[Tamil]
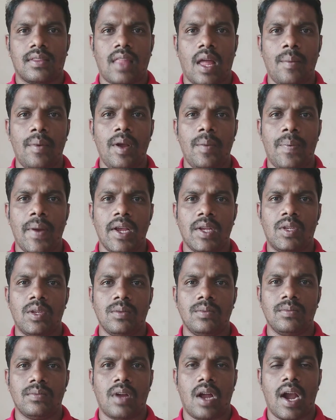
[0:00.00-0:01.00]
தமிழ்
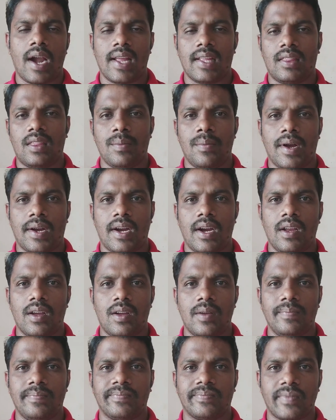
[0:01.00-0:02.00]
பேசும் அனைத்து
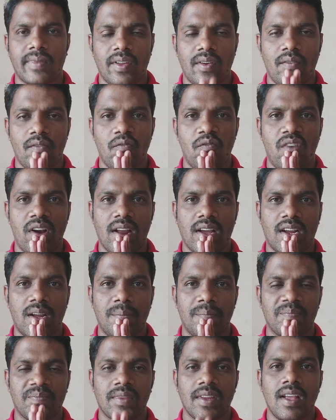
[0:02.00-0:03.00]
மக்களுக்கும்
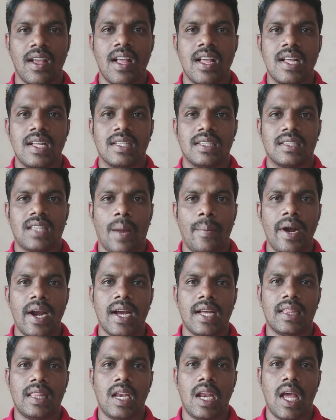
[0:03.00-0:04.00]
வணக்கம்
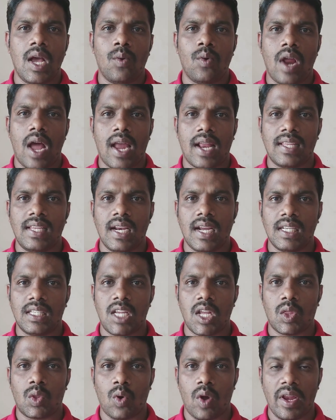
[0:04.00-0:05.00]
தமிழகத்தில் ஒரு அரசியல்
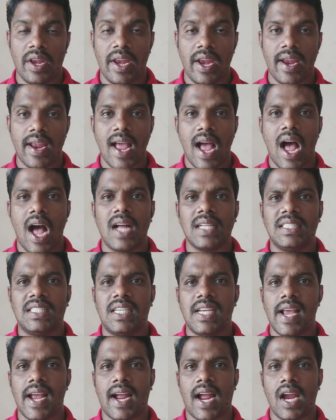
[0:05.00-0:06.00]
கட்சியை தொடங்கி
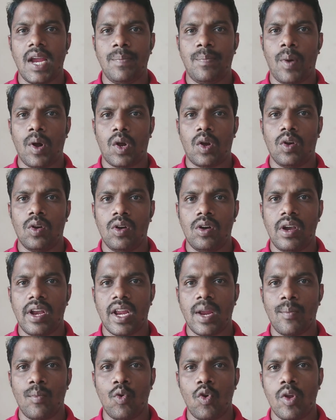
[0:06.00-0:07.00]
ஆட்சியை கைப்பற்றணும்னு
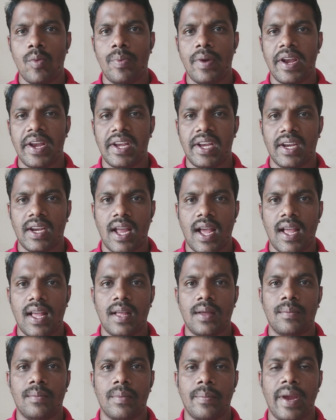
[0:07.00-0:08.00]
நீங்கள் முடிவு பண்ணிட்டீங்கன்னா
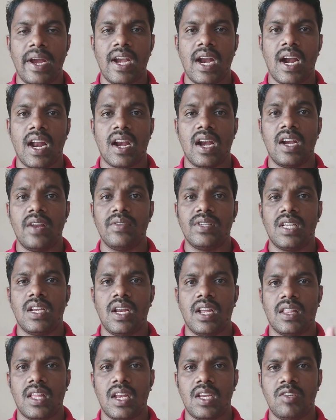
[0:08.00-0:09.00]
மெயினான ரெண்டு விஷயம்
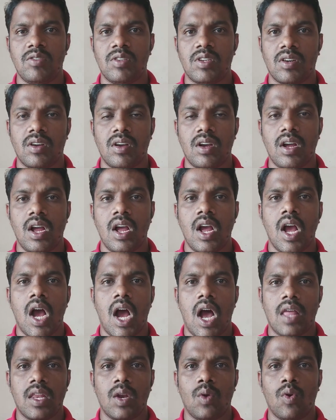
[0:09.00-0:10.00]
நீங்கள் தெரிஞ்சு வச்சுக்கணும்
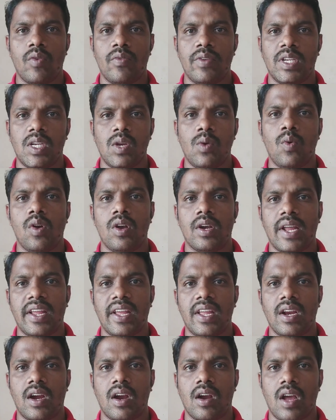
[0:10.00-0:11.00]
அதில் ஒரு விஷயம் உங்கள்கிட்ட
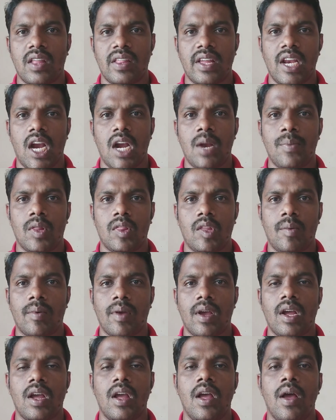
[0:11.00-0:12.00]
இருக்கணும் அது என்னன்னு
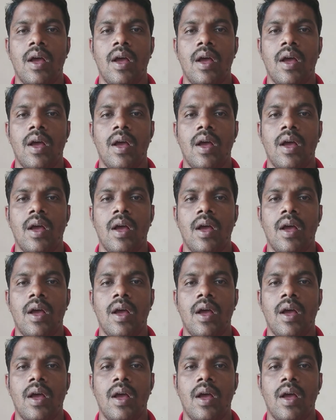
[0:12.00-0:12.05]
பார்த்தோம்னா